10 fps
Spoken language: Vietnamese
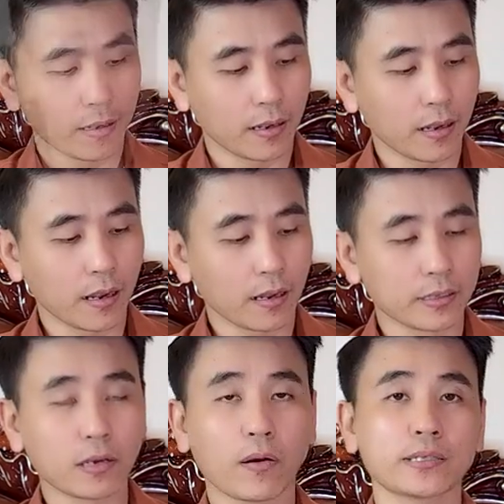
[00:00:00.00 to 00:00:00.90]
à,
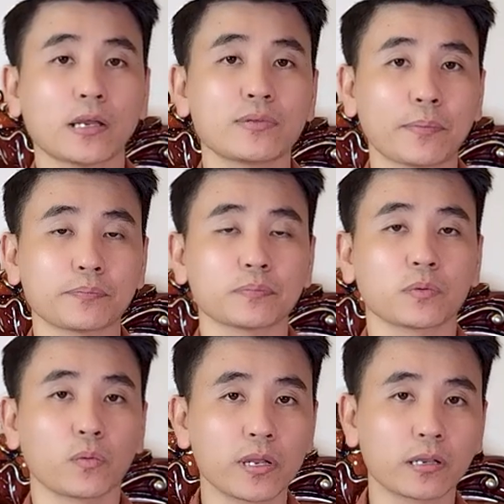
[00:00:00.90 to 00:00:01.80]
những con cá sấu nhập
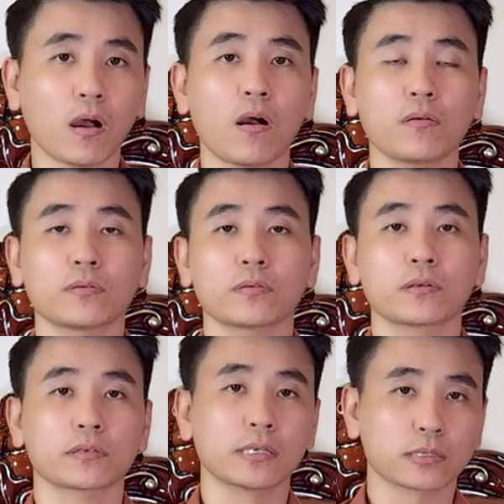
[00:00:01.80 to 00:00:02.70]
nguyên con
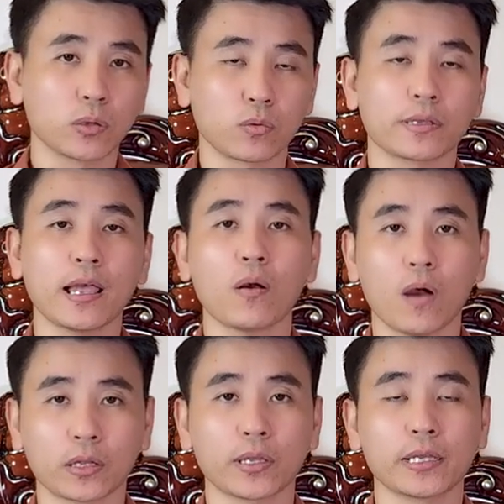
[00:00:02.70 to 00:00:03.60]
được thuộc da
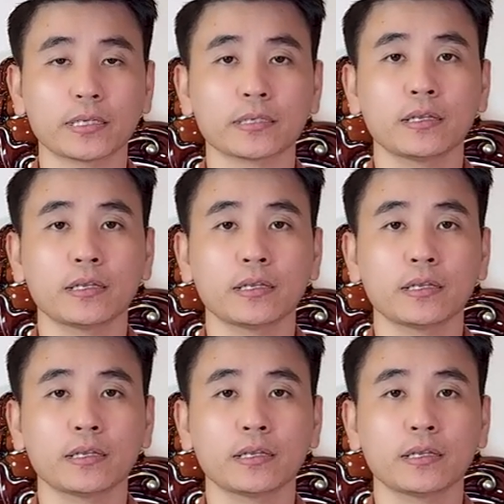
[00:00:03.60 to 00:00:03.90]
hoàn thiện